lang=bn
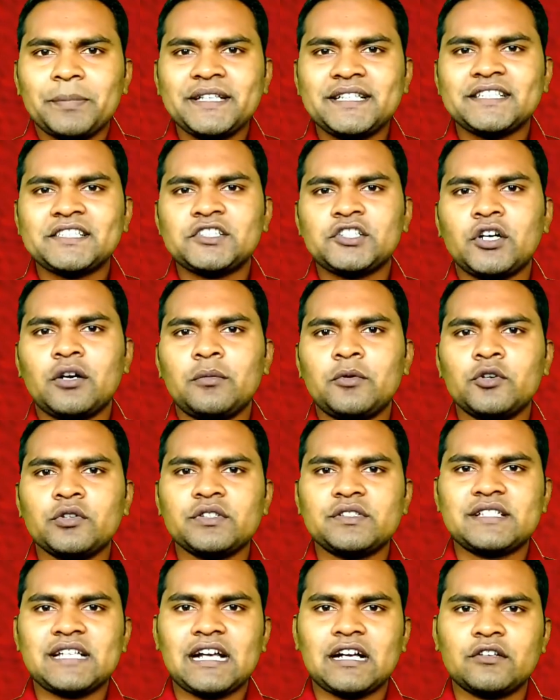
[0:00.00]
বিদেশ
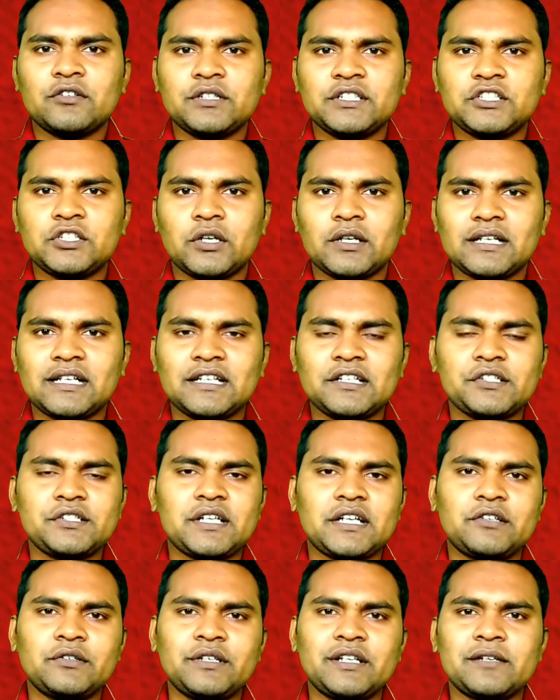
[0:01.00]
গমন চাকরি সরকারি
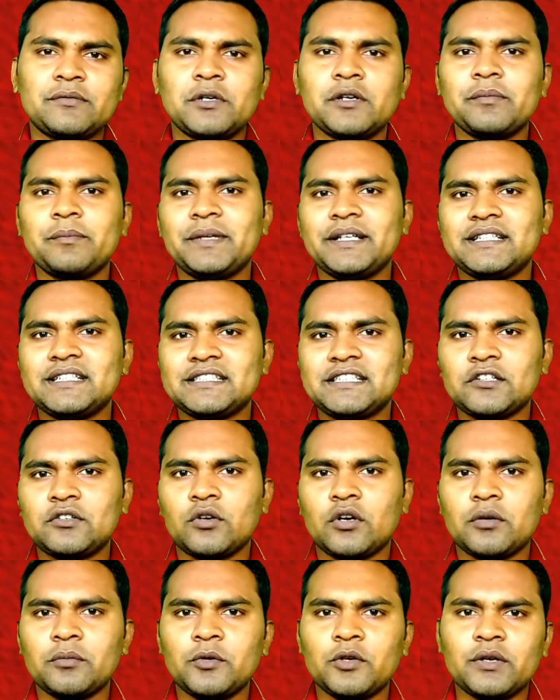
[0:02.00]
চাকরি এবং বিদেশে
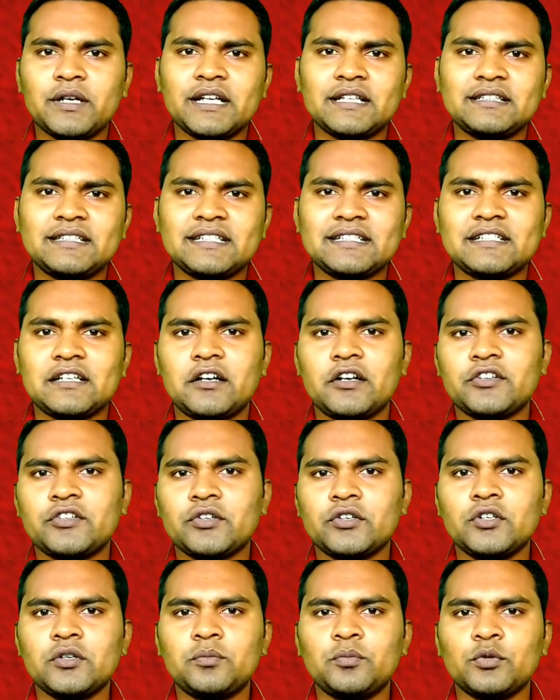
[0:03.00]
কর্মক্ষেত্রে যাওয়ার
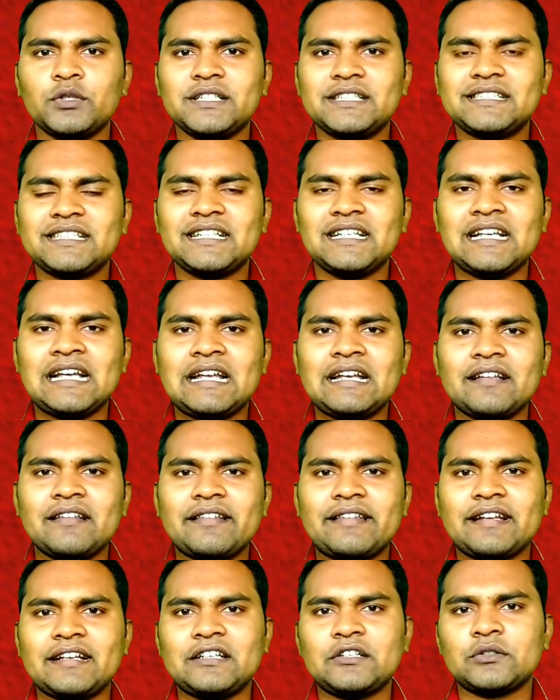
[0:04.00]
জন্য পুলিশ
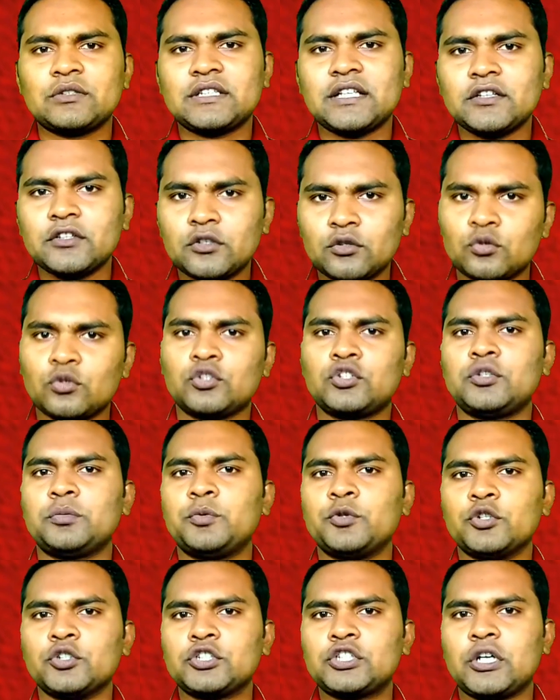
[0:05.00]
ক্লিয়ারেন্স একটি অত্যন্ত
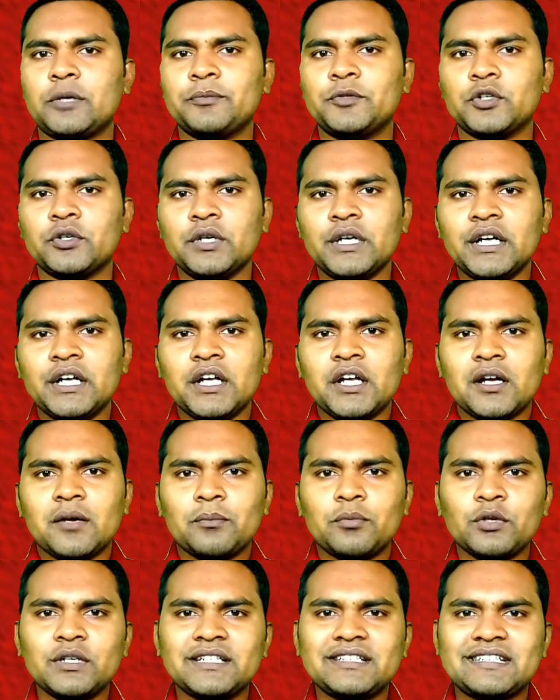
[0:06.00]
গুরুত্বপূর্ণ শব্দ
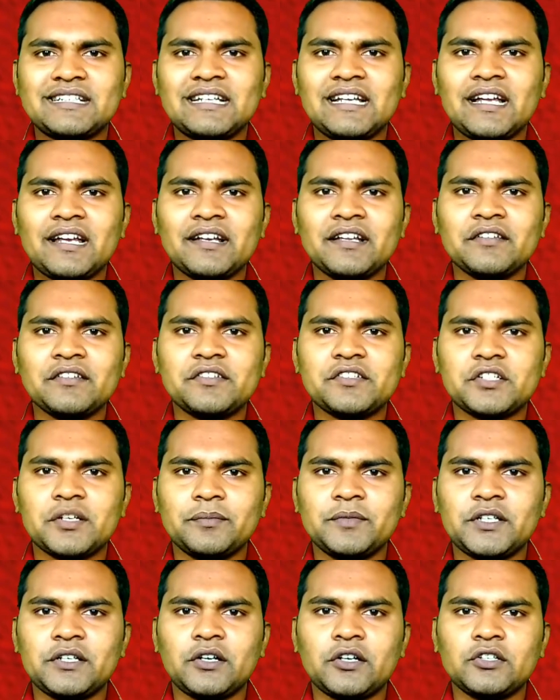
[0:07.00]
পুলিশ ক্লিয়ারেন্স
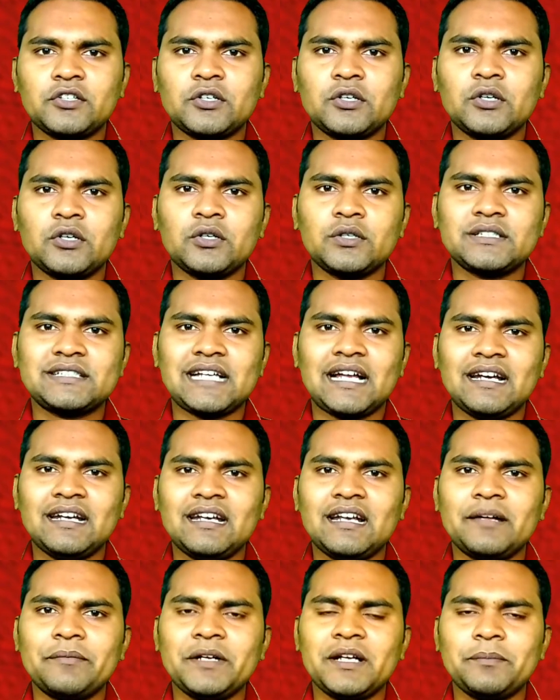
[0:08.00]
শব্দের অর্থ হলো যার
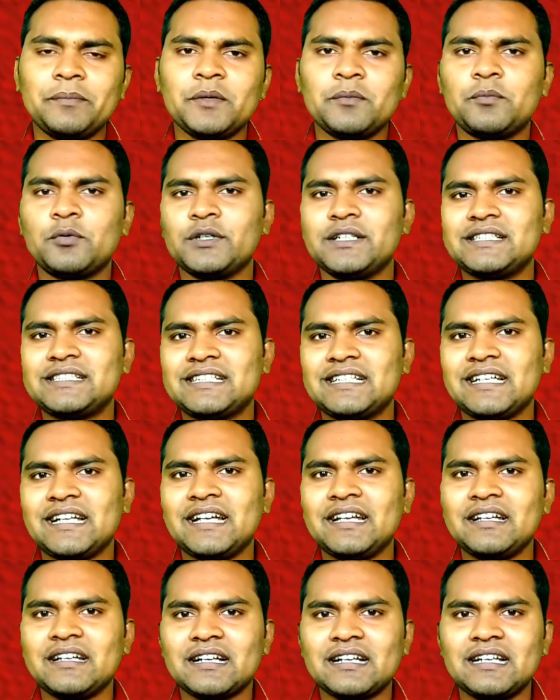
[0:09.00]
নামে আপনি পুলিশ
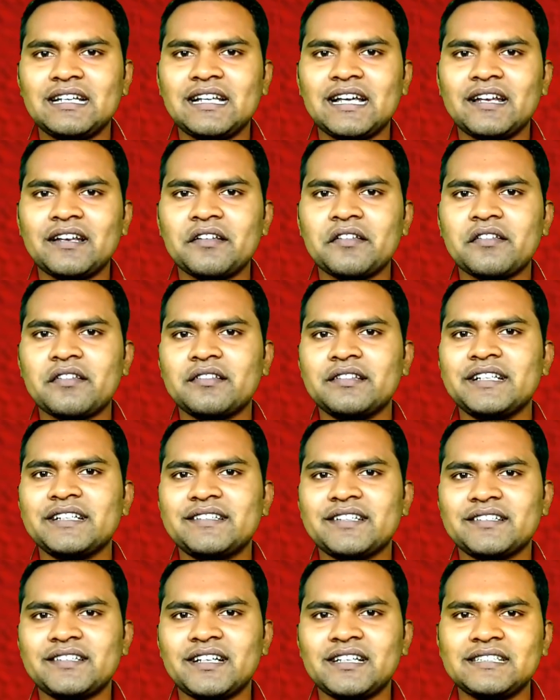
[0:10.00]
ক্লিয়ারেন্স
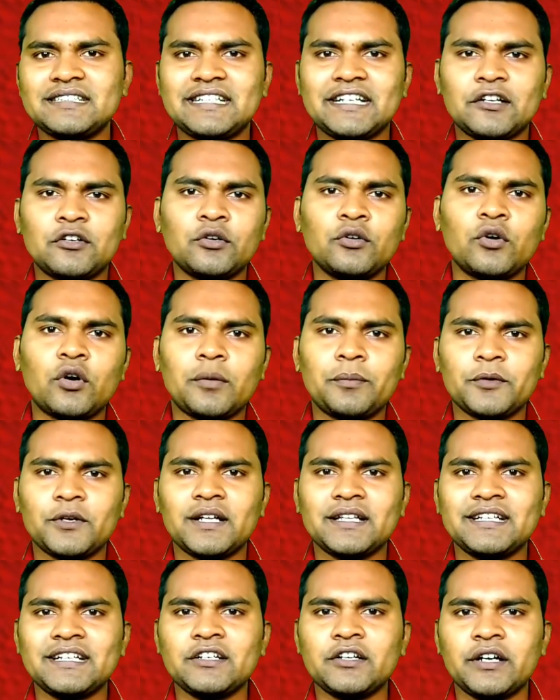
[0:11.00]
নিতে চান সে কোনো
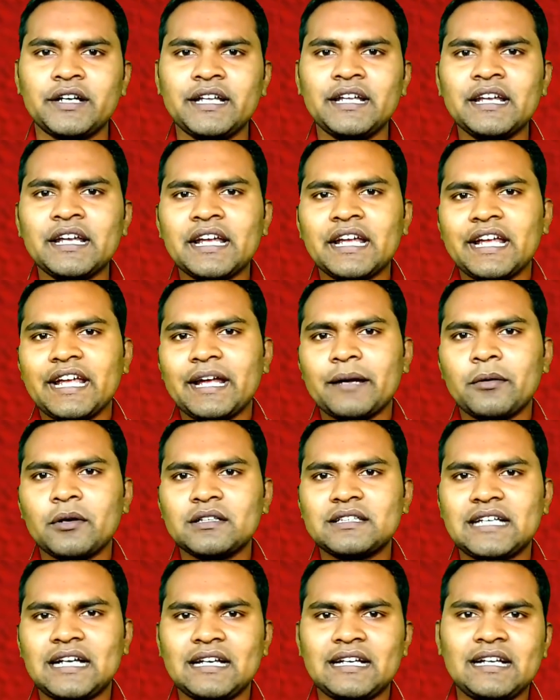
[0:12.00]
অপরাধী নয় এবং
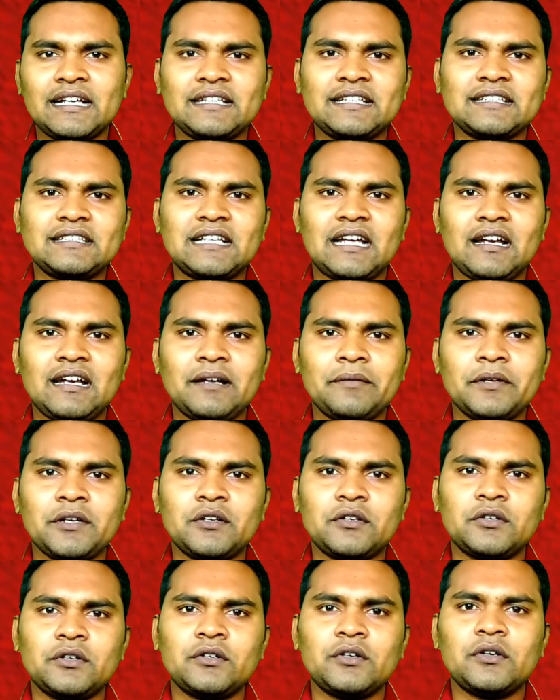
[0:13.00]
থানাতে তার নামে
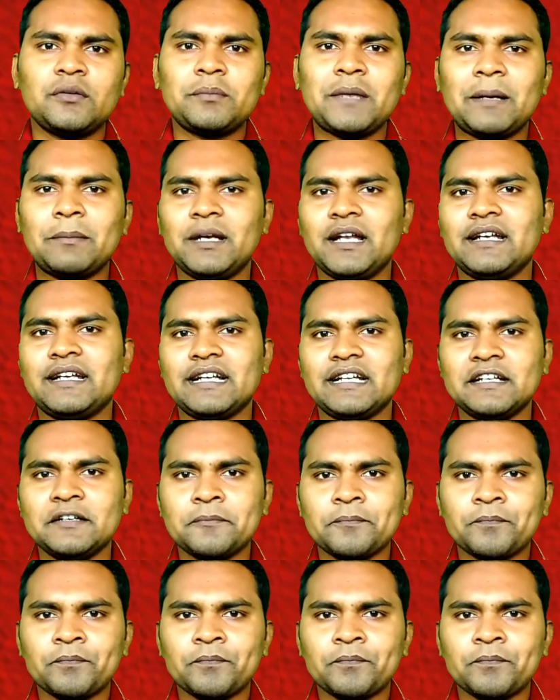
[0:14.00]
কোনো মামলা নাই